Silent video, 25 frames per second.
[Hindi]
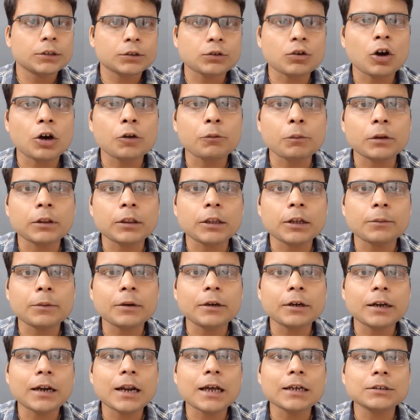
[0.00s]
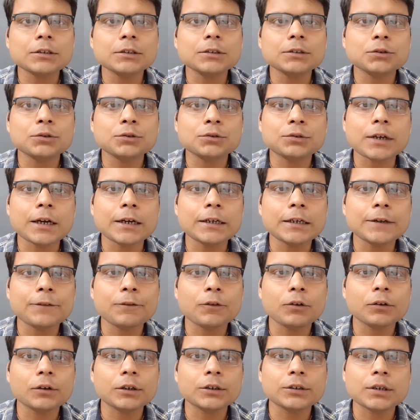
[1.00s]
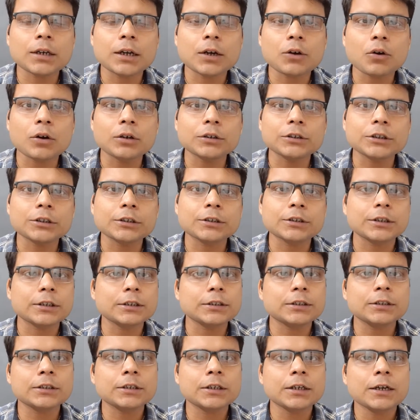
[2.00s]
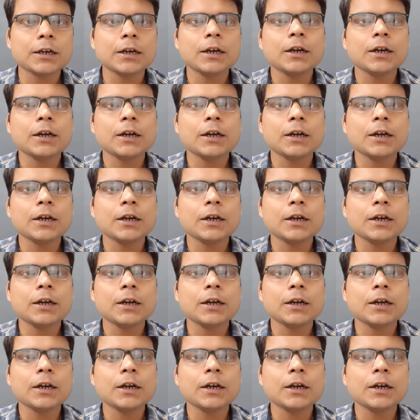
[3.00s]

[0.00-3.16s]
स्कॉन मतलब इंटरनेशनल सोसाइटी फॉर कृष्णा कॉन्शियसनेस